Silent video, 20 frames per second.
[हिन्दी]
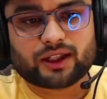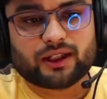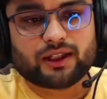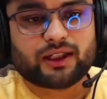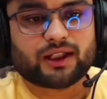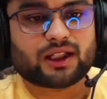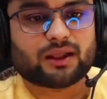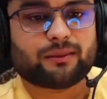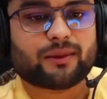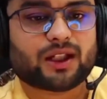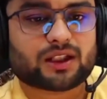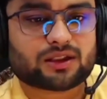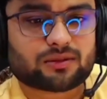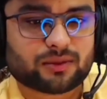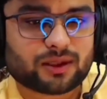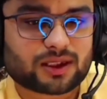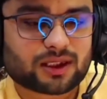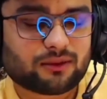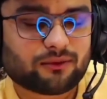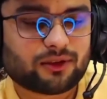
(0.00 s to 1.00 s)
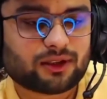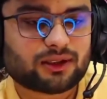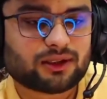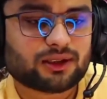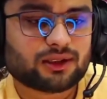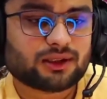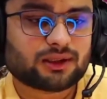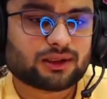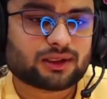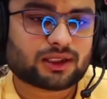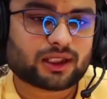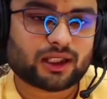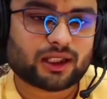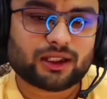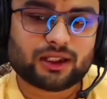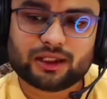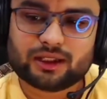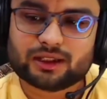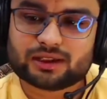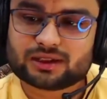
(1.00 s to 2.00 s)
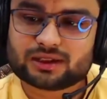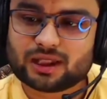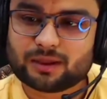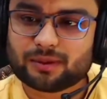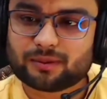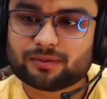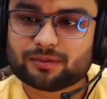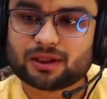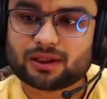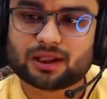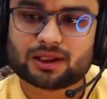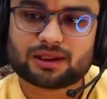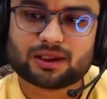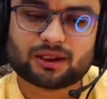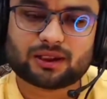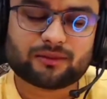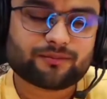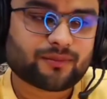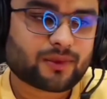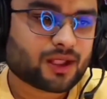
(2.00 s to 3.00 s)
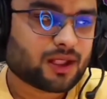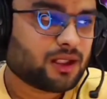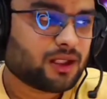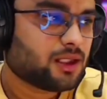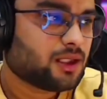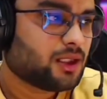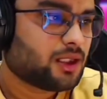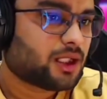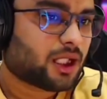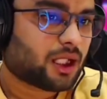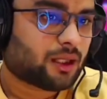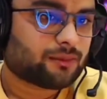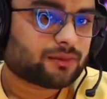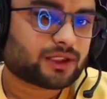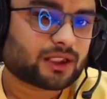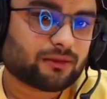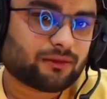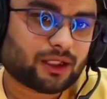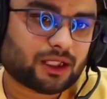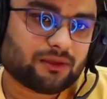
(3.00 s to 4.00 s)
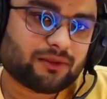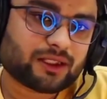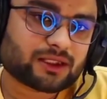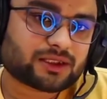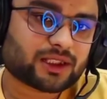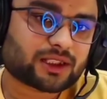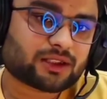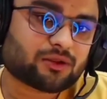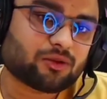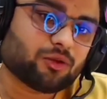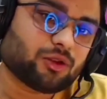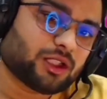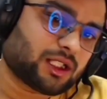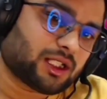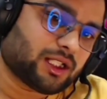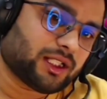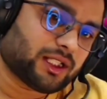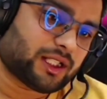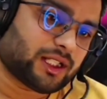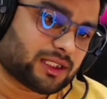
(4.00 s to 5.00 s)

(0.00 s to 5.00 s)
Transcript: के मैच में ऐसा वन साइडेड स्टेप अप करा था हम सर्वाइव हैश टू कर ले रहे थे